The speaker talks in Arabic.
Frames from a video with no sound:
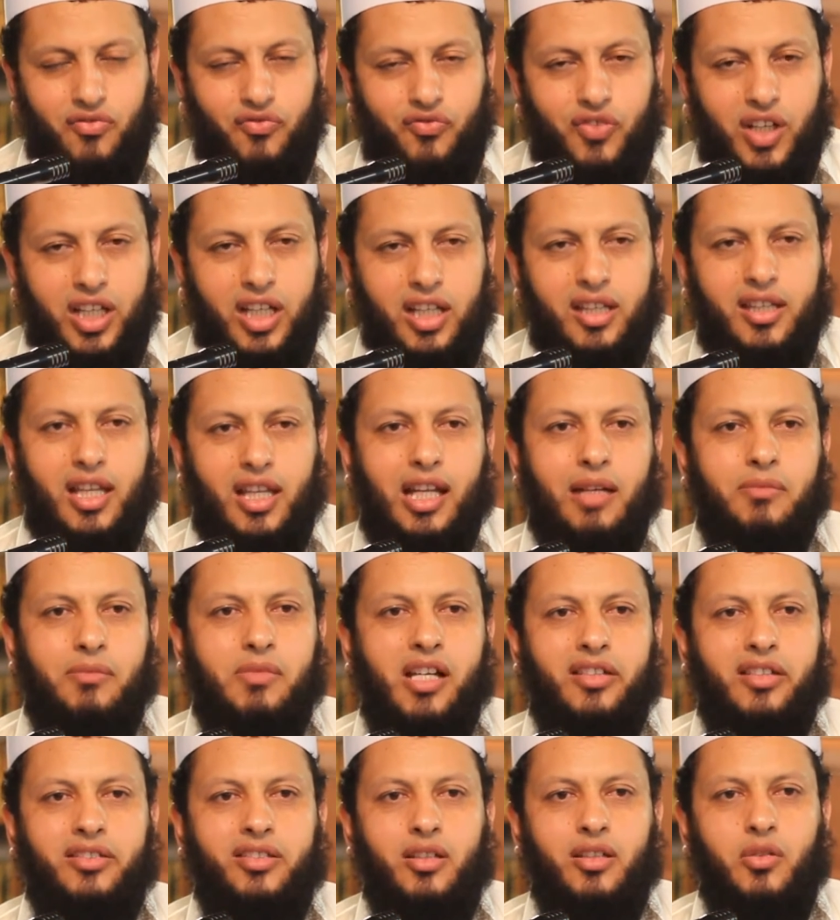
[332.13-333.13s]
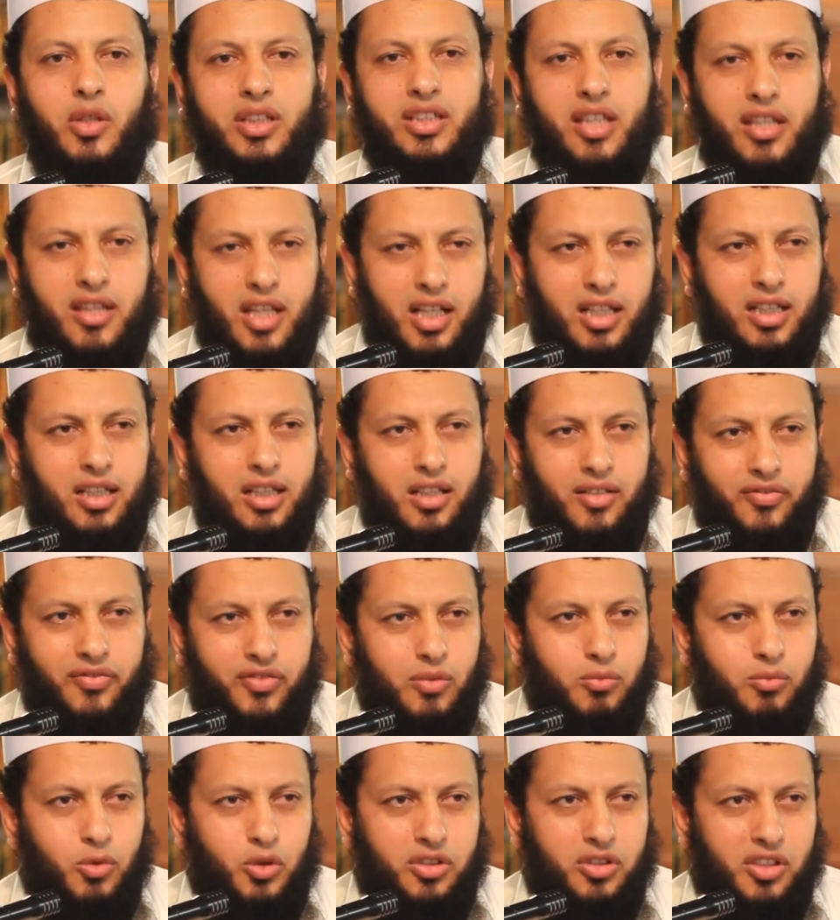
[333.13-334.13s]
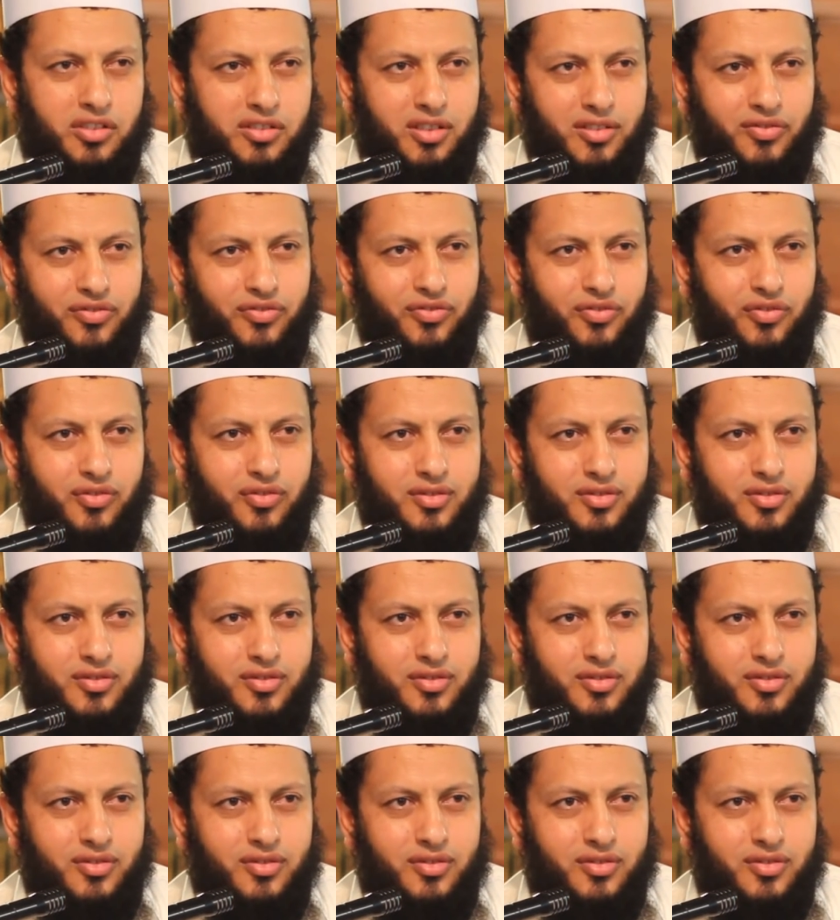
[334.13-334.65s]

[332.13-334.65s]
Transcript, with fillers: فإذا لم يصل وتذكر في المنتصف